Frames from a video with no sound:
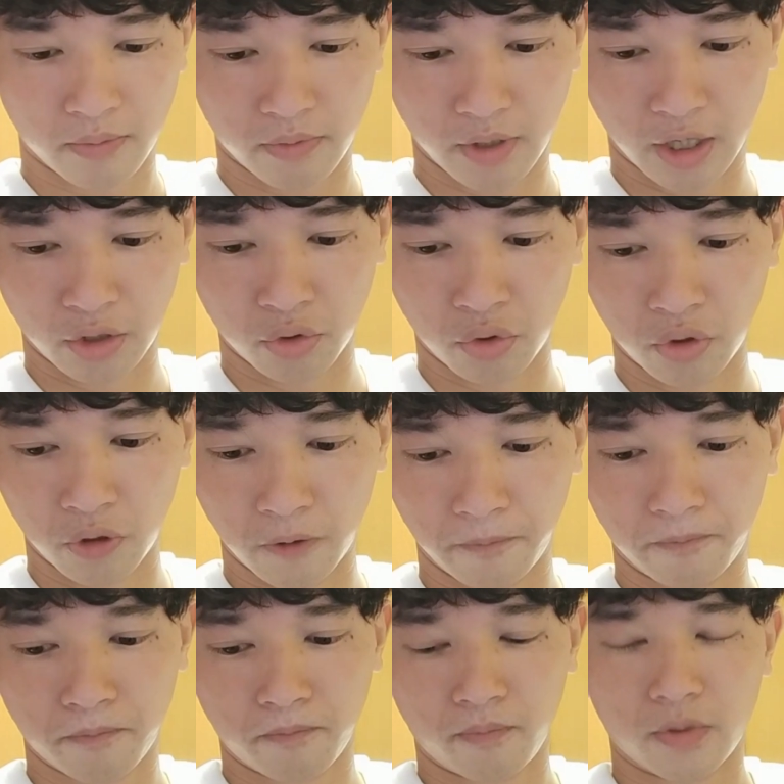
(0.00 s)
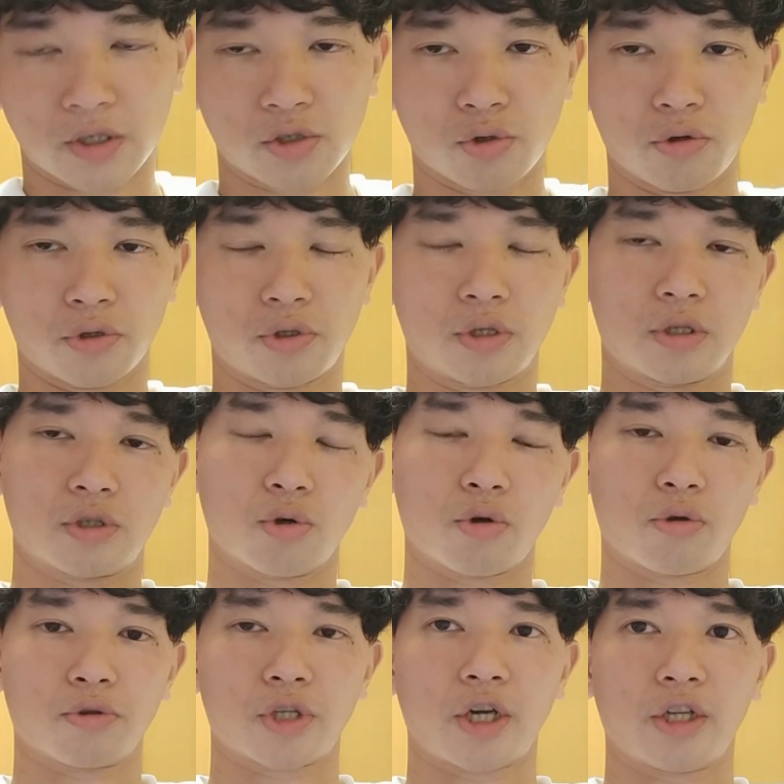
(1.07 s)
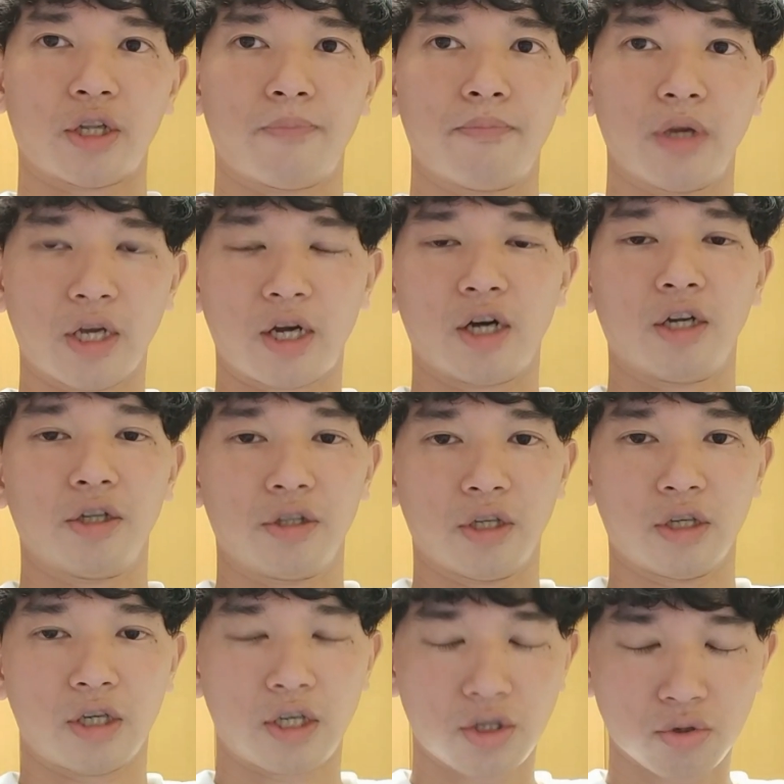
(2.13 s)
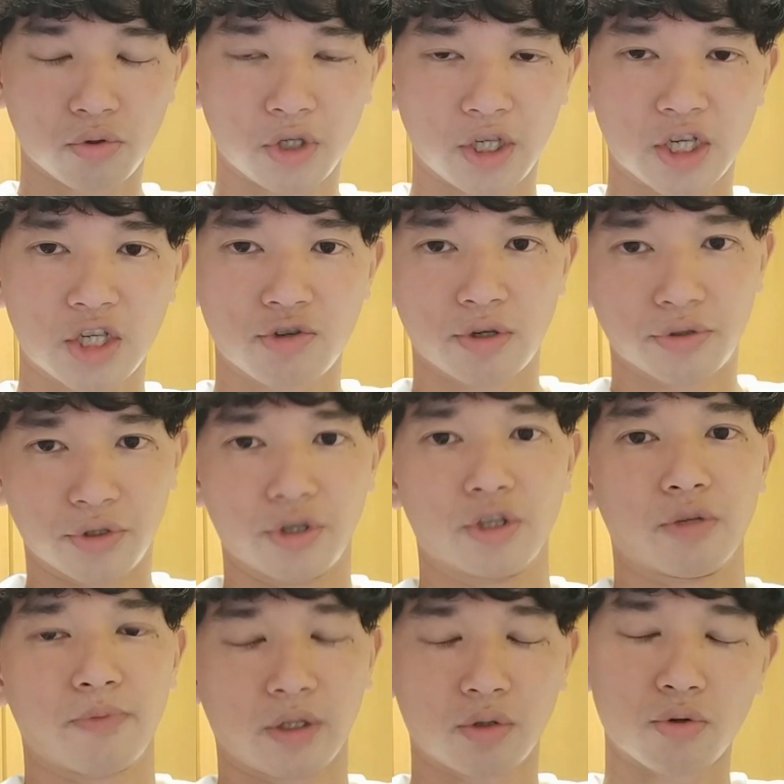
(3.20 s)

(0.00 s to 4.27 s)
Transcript: あの、創業されたメーカーなんで非常に歴史は古いです、まあ、